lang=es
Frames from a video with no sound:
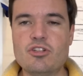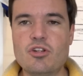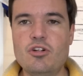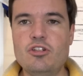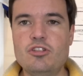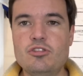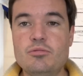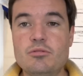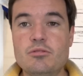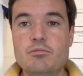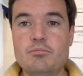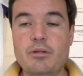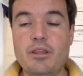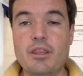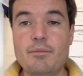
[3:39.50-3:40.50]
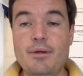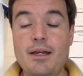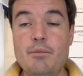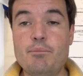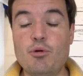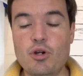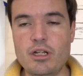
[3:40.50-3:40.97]
Cross,
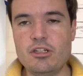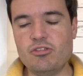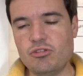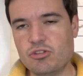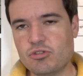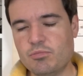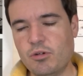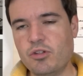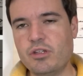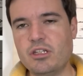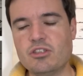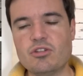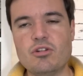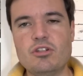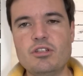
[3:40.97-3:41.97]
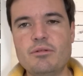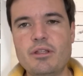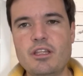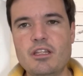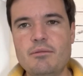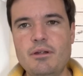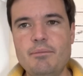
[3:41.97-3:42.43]
Benzema, por estos Modric, Cross y
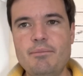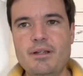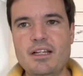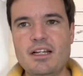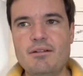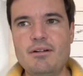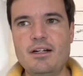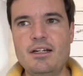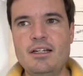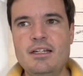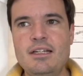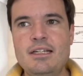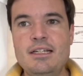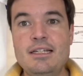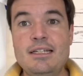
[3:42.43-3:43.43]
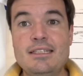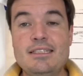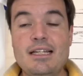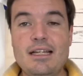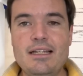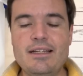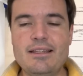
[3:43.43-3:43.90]
Benzema implicaba
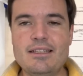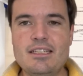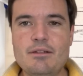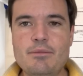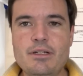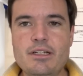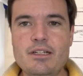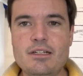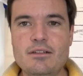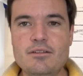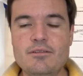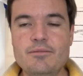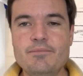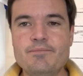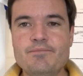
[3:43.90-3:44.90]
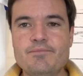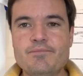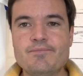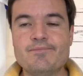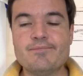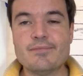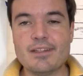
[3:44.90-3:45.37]
salir de esa manera,
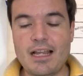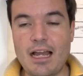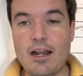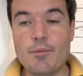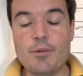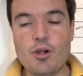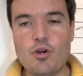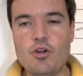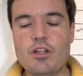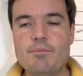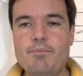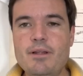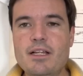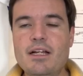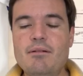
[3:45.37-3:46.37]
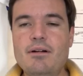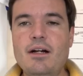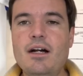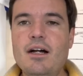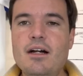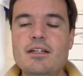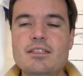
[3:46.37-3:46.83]
A lo mejor
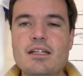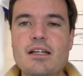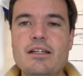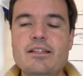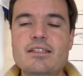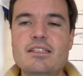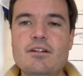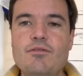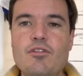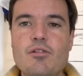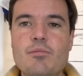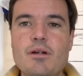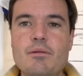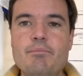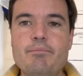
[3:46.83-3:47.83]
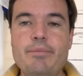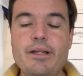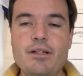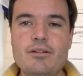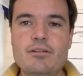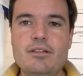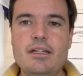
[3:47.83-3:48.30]
implicaba salir de esa forma,
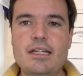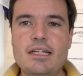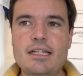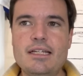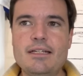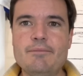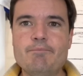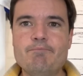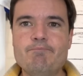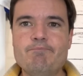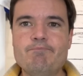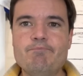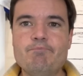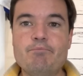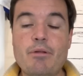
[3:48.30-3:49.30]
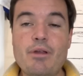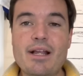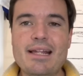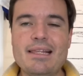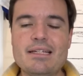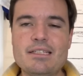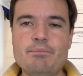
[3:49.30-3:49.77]
pero eh, me voy a
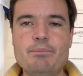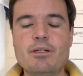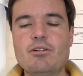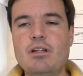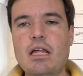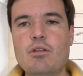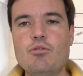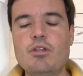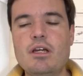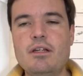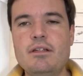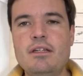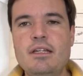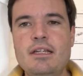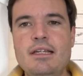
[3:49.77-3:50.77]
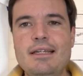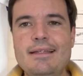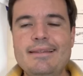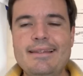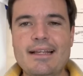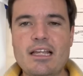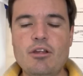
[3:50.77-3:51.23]
quedar siempre con la duda
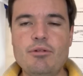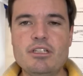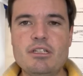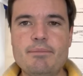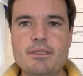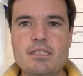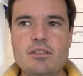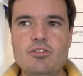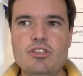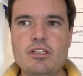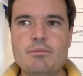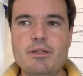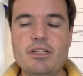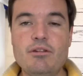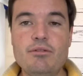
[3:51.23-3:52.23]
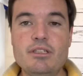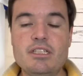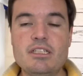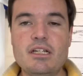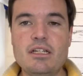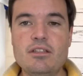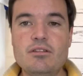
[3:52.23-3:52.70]
de qué hubiese pasado si el Madrid hubiese
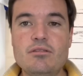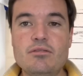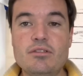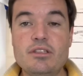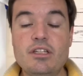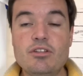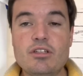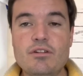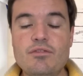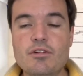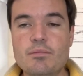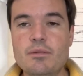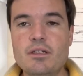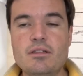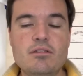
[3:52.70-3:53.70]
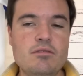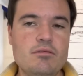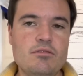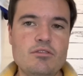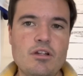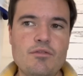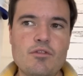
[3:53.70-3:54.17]
salido de otra forma, ¿no?
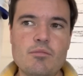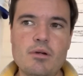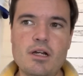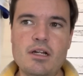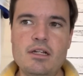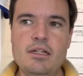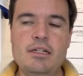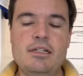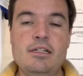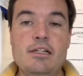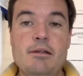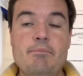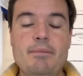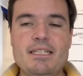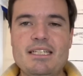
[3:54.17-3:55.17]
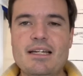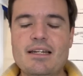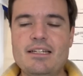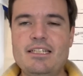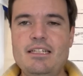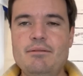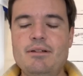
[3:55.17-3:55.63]
de una forma más
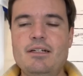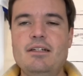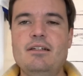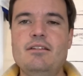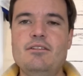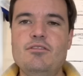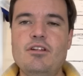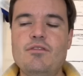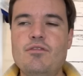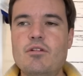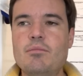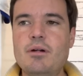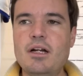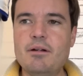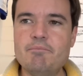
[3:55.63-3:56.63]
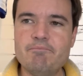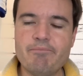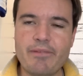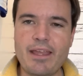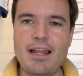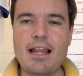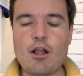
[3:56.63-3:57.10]
agresiva, de una forma
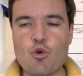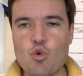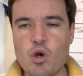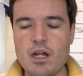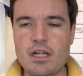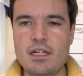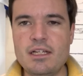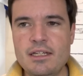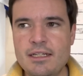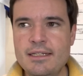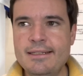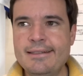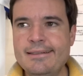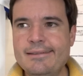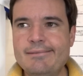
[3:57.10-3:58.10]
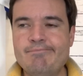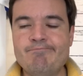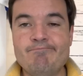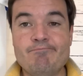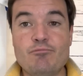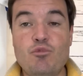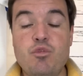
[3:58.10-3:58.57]
en la cual
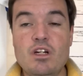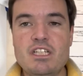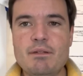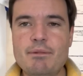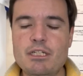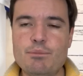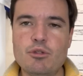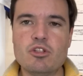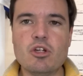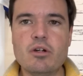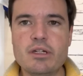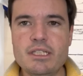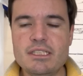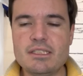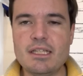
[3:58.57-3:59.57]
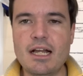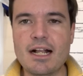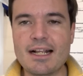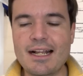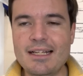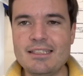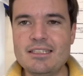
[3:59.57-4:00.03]
mm, fuese más protagonista
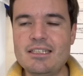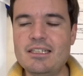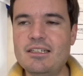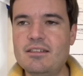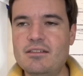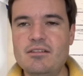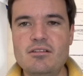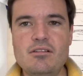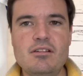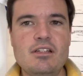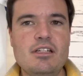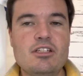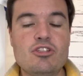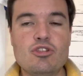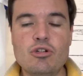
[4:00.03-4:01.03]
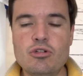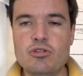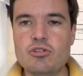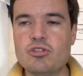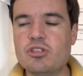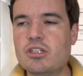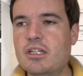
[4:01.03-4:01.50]
Kanji, Stones,